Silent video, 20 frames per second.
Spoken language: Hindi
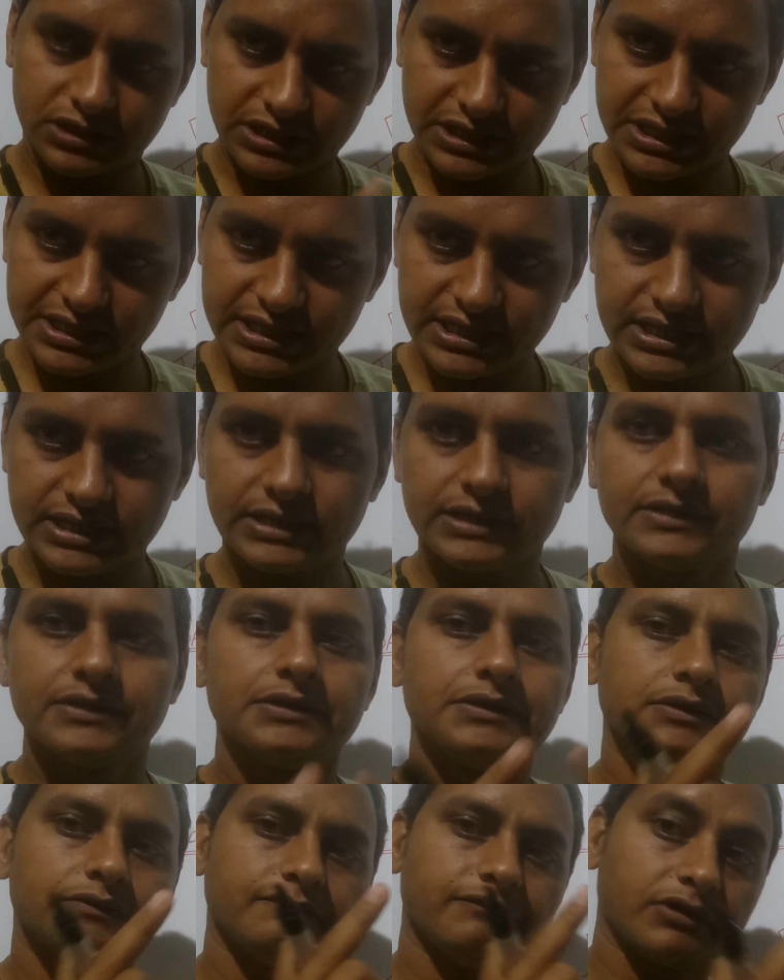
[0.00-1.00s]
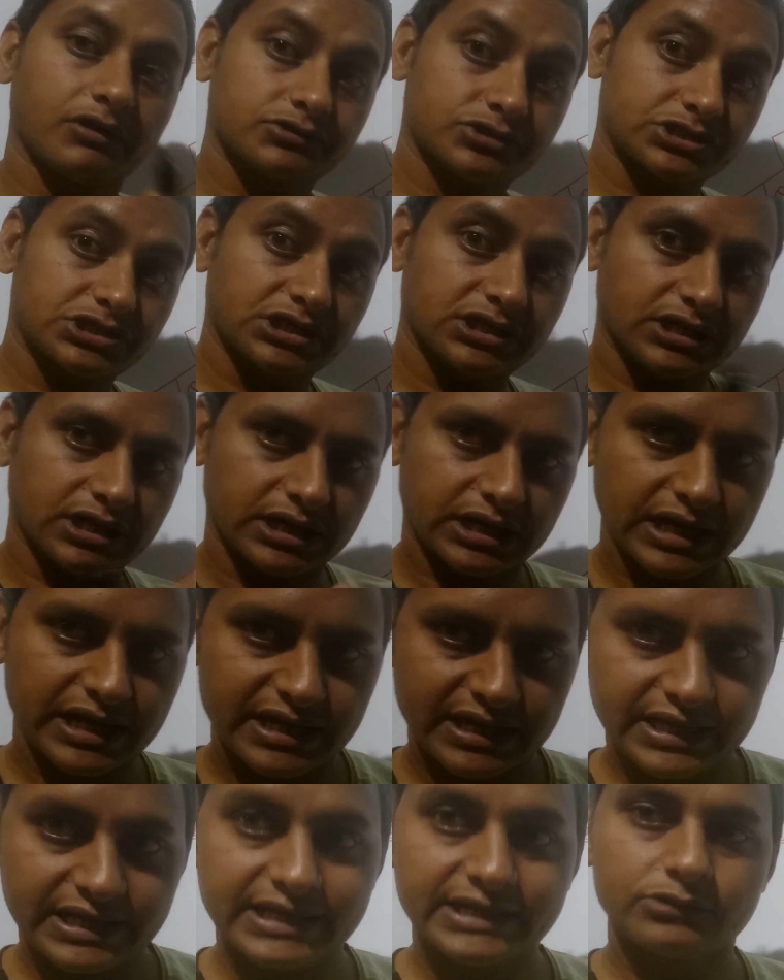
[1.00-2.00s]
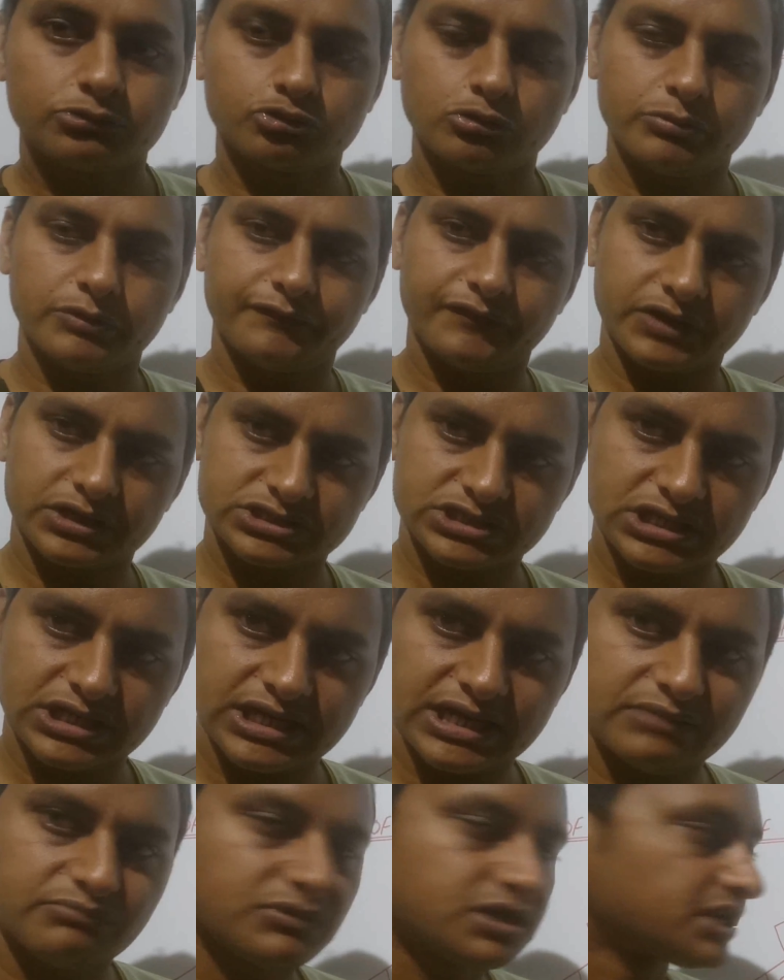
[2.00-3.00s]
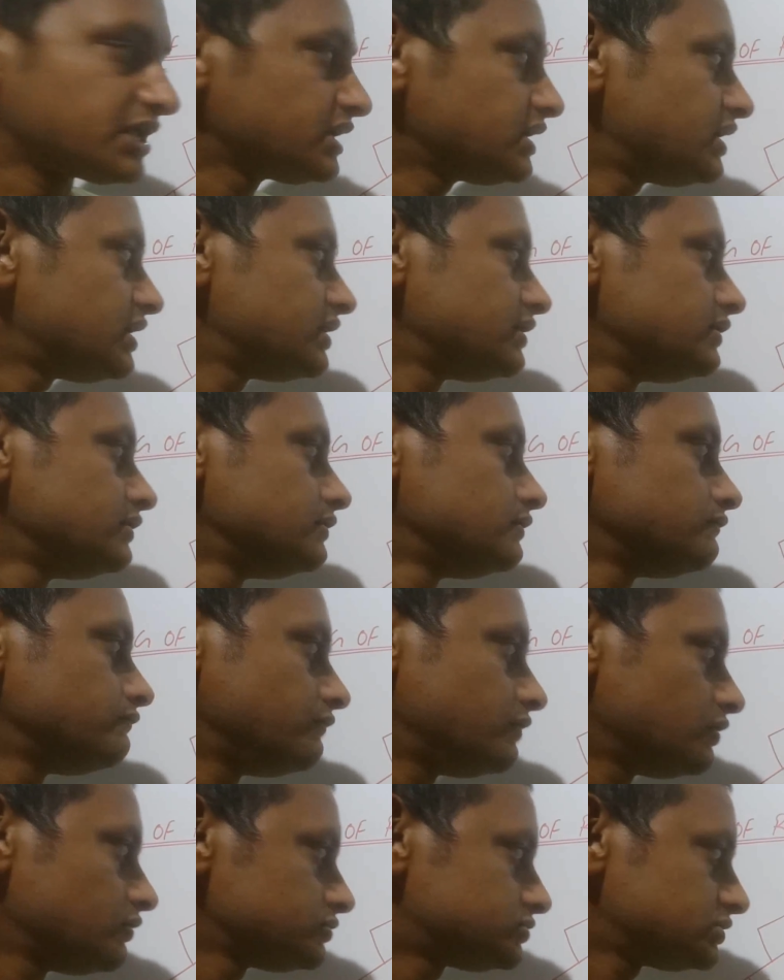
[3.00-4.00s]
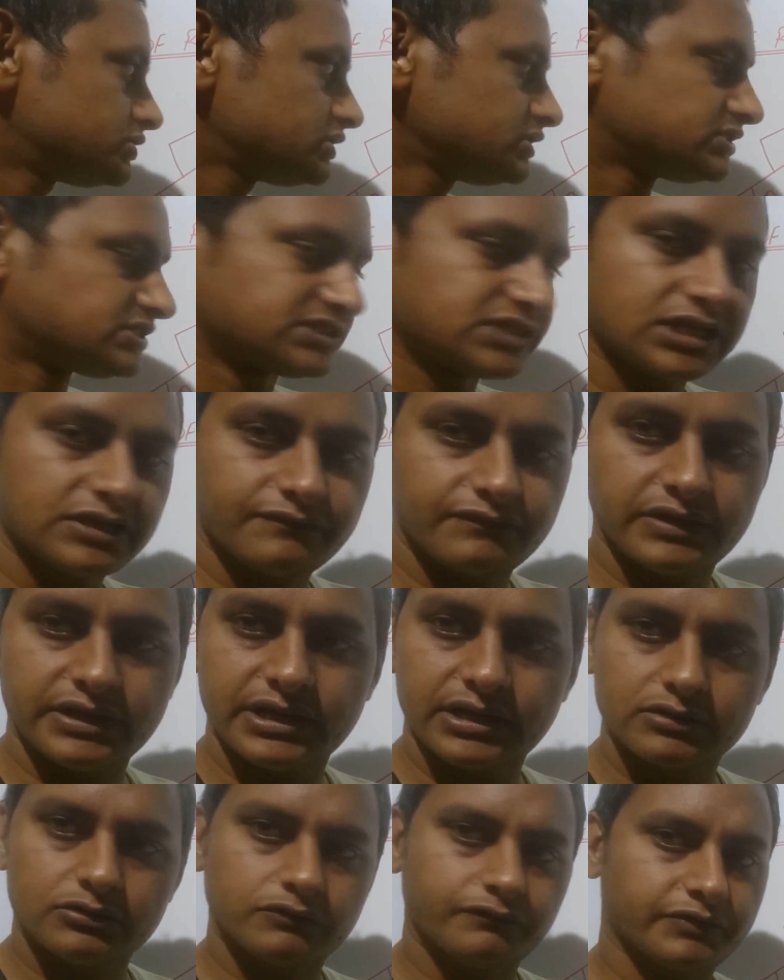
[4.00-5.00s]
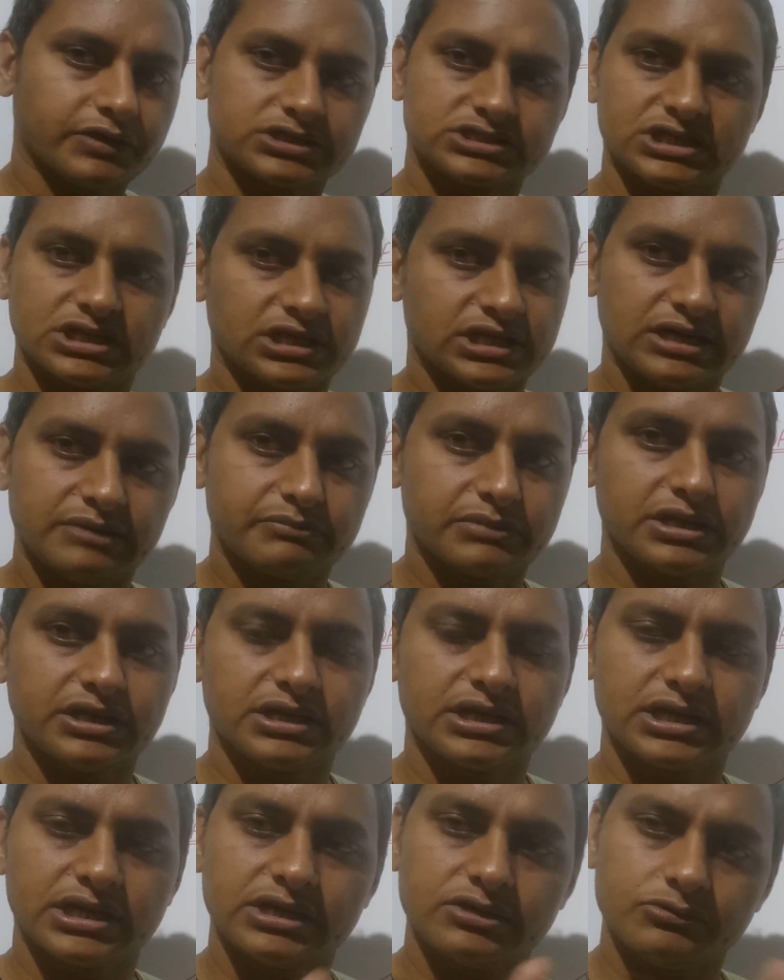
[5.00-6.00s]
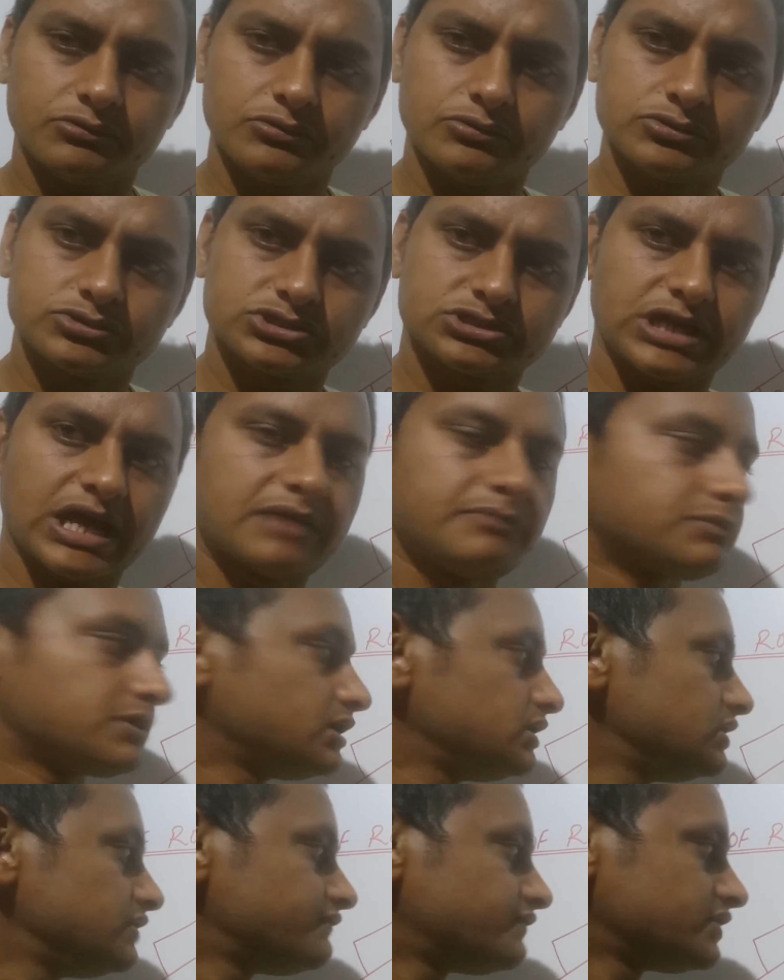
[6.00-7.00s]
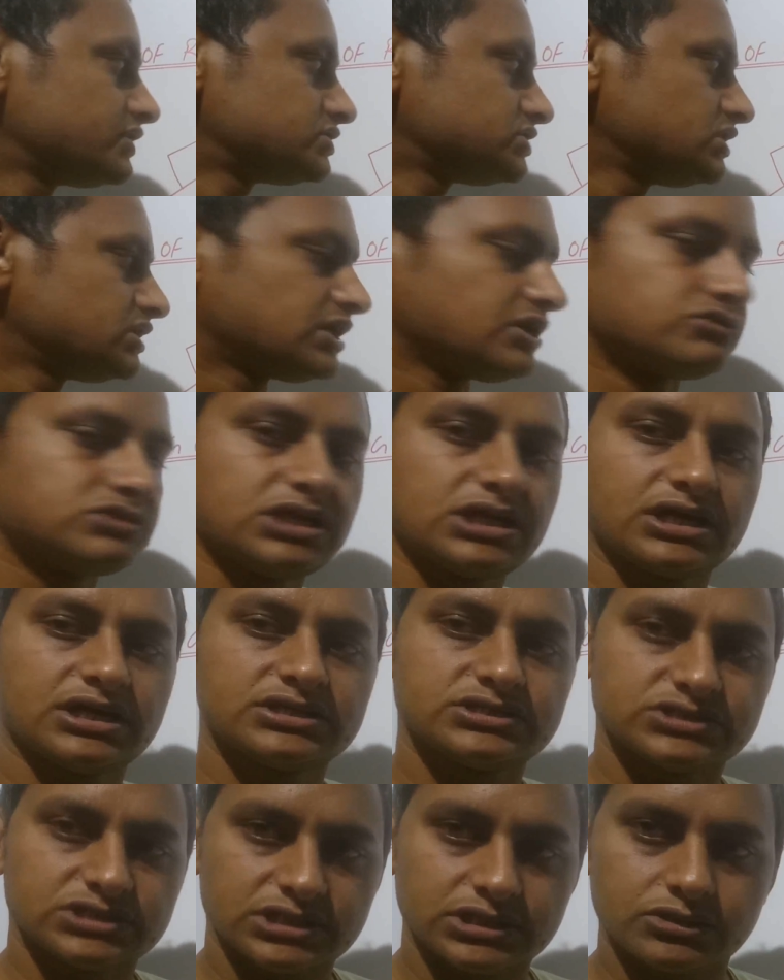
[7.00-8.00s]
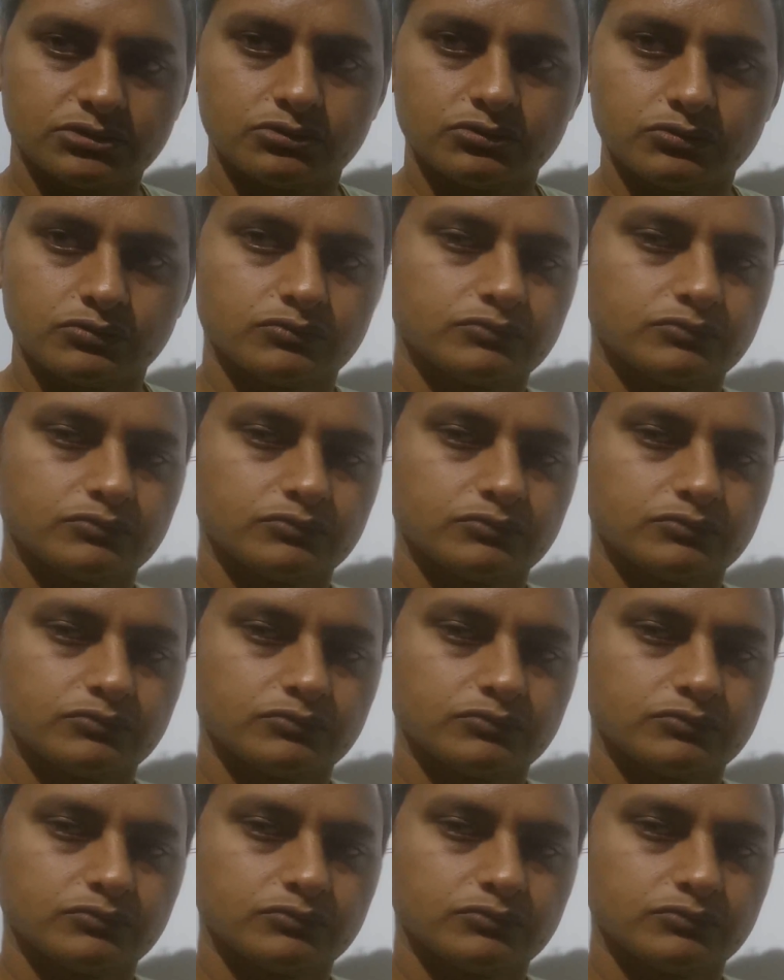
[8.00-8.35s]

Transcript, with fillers: करेगा वेलोसिटी घटाएंगे तो भी फ्रिक्शन काम करेगा वेलोसिटी सेफ लेंगे तो फ्रिक्शन काम नहीं करेगा उस टाइम के लिए फ्रिक्शन क्या हो जाएगा ज़ीरो